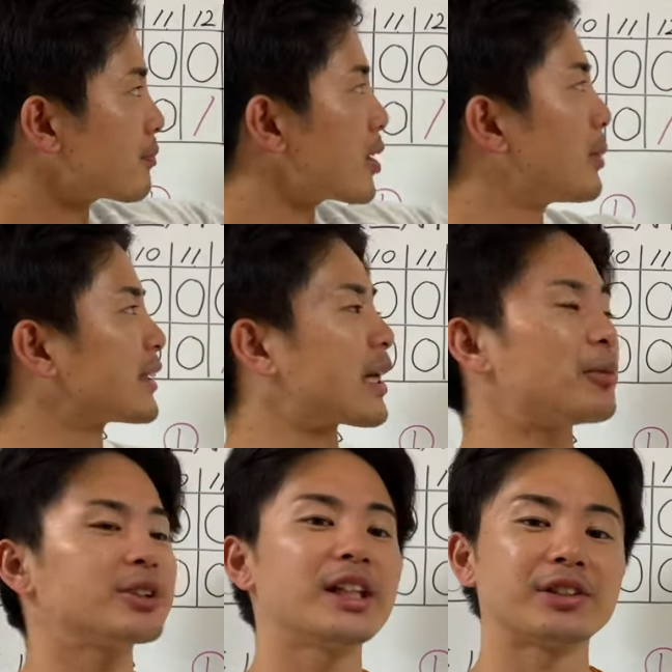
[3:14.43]
まあ、坂
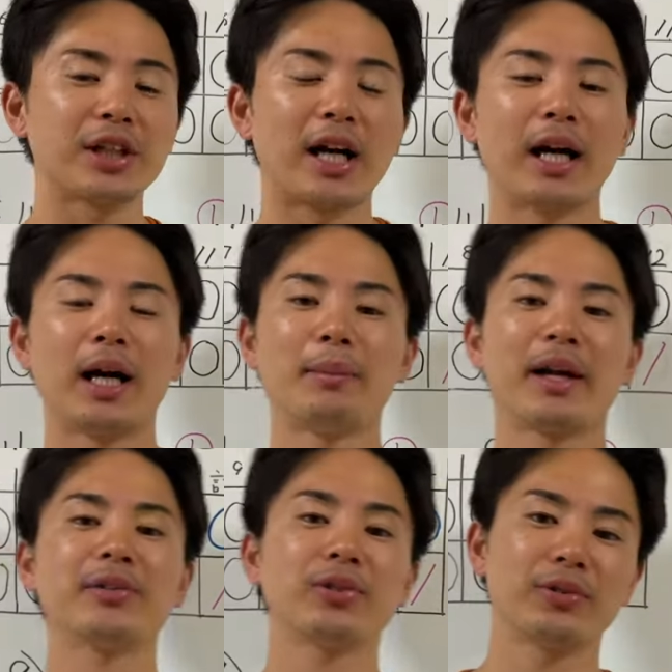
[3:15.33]
本選手が、あまあ、
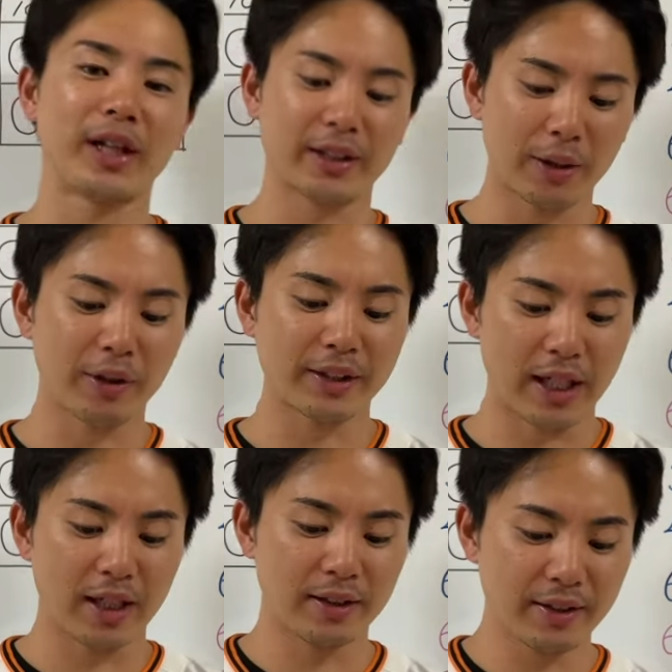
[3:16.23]
レフトフライに倒れ
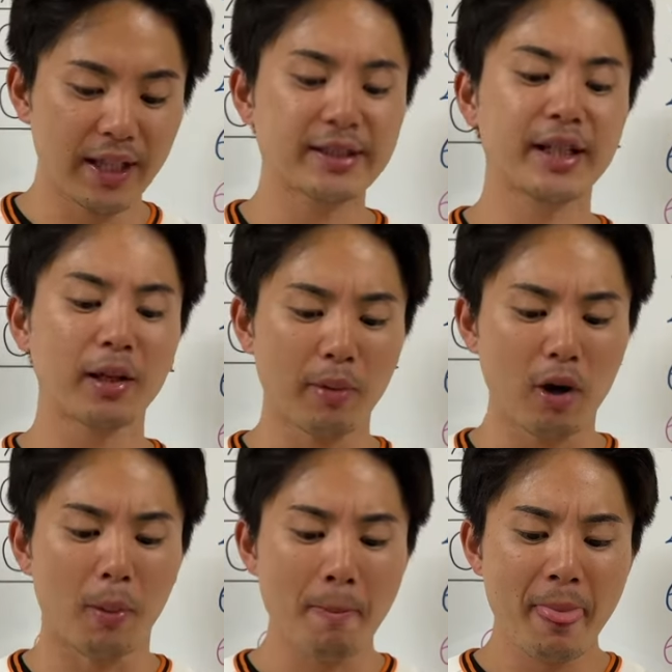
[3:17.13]
たんですけど
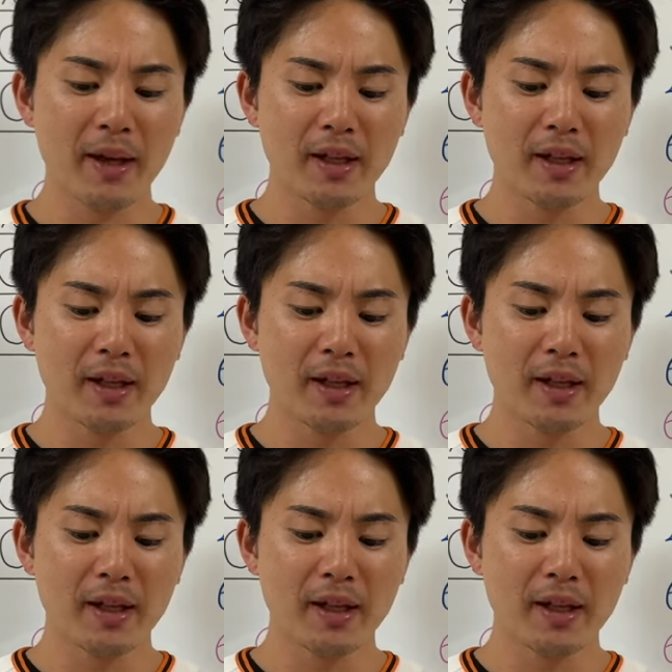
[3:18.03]
も、